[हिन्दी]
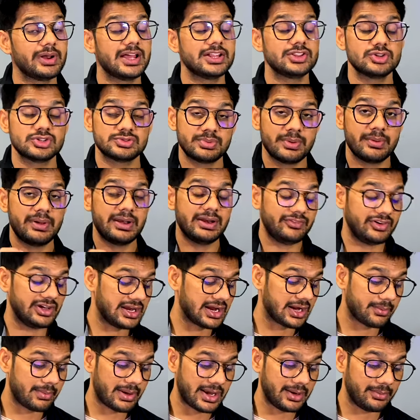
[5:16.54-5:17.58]
थी उसमें मैंने वीटा
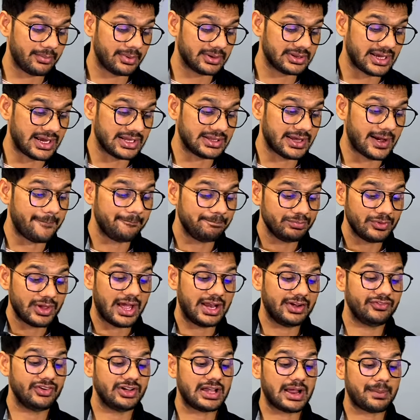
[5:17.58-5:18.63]
के बारे में बताया था
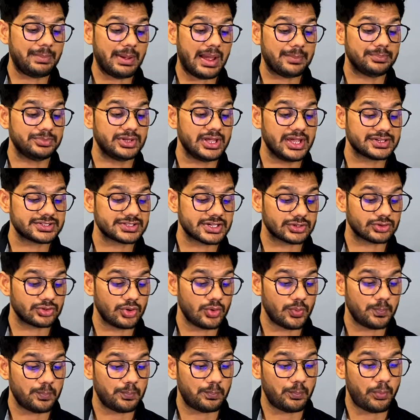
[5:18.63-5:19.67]
एंड वीटा पे आप देख सकते हो
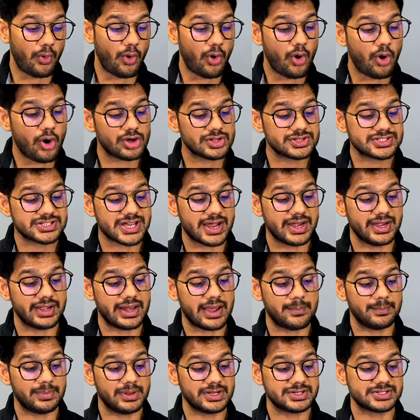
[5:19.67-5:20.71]
बहुत सारे
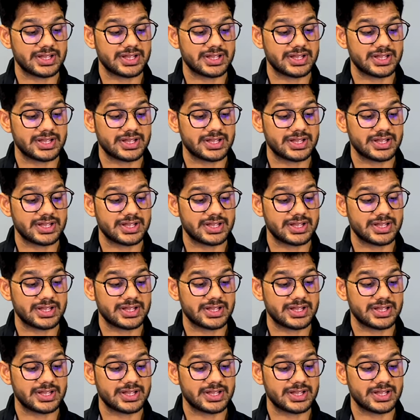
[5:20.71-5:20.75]
टैंपलेट्स